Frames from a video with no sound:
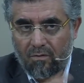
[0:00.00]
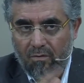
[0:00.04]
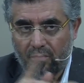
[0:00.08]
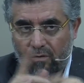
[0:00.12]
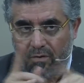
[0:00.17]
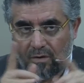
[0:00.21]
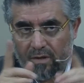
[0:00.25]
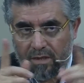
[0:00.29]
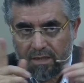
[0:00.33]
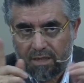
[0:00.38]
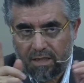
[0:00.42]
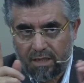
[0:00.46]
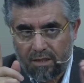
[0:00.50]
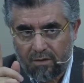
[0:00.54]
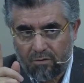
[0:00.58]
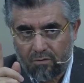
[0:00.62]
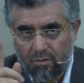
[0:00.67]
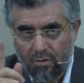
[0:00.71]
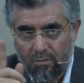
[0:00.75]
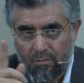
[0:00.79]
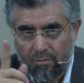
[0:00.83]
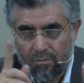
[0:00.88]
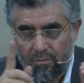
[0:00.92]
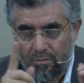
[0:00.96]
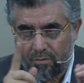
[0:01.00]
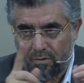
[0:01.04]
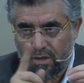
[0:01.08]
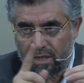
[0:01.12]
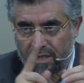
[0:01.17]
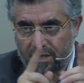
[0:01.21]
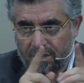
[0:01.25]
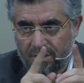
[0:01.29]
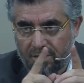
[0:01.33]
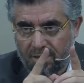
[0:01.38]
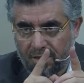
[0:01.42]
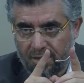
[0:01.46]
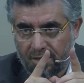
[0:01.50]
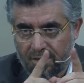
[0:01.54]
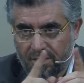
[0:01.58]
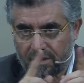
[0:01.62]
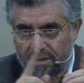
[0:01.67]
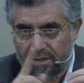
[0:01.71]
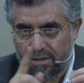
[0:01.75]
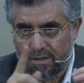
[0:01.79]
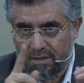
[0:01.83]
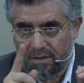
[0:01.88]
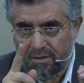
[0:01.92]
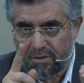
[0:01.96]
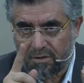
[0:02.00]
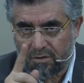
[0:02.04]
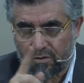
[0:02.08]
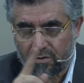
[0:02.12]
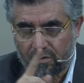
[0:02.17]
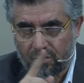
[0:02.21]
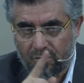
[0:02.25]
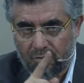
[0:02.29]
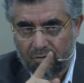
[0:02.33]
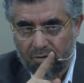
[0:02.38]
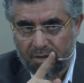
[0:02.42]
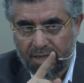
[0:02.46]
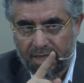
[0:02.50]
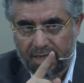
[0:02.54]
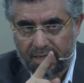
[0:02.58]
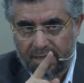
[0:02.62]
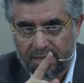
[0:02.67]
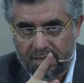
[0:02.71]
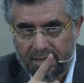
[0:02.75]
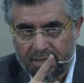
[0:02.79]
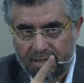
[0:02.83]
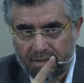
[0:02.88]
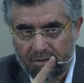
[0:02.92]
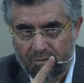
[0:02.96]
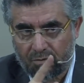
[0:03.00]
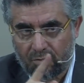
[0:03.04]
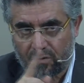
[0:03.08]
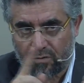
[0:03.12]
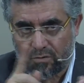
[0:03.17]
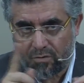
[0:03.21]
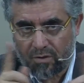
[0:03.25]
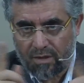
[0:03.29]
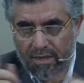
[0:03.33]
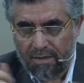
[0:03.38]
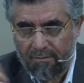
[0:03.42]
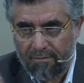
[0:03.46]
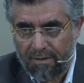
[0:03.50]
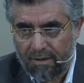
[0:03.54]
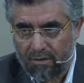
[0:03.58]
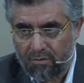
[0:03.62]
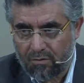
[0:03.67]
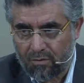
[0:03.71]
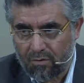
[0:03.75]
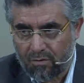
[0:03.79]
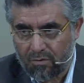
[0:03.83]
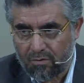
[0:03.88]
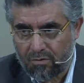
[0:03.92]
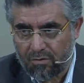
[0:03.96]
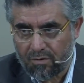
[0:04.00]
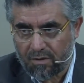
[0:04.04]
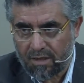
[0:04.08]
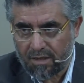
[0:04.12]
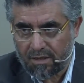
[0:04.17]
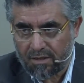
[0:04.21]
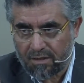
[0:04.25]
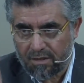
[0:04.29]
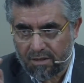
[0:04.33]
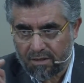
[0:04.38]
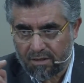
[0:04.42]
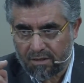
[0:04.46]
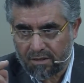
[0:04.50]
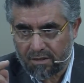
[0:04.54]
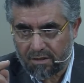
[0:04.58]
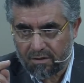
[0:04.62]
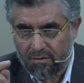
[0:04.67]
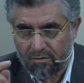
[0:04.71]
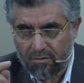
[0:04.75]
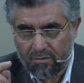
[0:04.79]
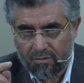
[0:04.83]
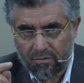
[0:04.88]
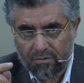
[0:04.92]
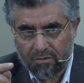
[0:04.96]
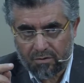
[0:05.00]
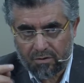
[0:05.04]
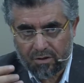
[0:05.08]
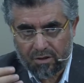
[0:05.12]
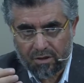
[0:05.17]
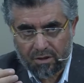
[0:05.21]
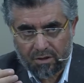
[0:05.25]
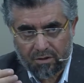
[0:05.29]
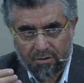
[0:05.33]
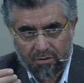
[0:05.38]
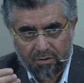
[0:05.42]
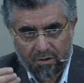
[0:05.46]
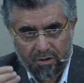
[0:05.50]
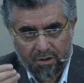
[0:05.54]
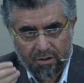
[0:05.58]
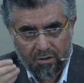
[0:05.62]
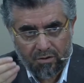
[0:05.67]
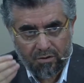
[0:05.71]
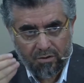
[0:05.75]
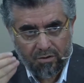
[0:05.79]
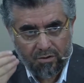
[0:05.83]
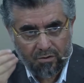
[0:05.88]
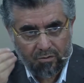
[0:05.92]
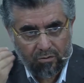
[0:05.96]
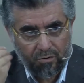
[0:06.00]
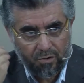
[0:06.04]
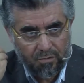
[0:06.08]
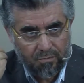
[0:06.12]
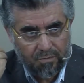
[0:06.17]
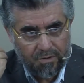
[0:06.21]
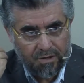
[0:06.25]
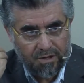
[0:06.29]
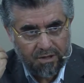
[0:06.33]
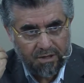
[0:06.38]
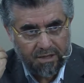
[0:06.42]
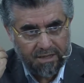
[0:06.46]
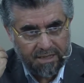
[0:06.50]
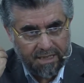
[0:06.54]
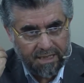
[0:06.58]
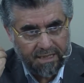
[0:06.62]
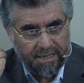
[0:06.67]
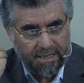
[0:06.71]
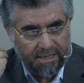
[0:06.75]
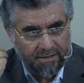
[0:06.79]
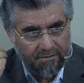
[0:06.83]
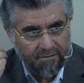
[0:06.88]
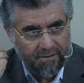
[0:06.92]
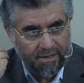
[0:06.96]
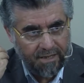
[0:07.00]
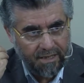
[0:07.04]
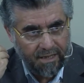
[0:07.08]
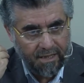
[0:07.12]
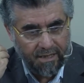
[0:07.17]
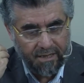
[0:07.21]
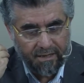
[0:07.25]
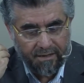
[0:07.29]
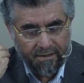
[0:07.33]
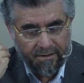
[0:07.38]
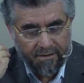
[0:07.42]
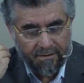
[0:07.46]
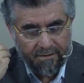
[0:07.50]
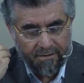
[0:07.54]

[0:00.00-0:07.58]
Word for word: o iki topluluğun karşılaştığı gün, yani sizin orduyla Mekke ordusunun karşılaştığı gün, sırt sırtını dönüp gidenler var ya,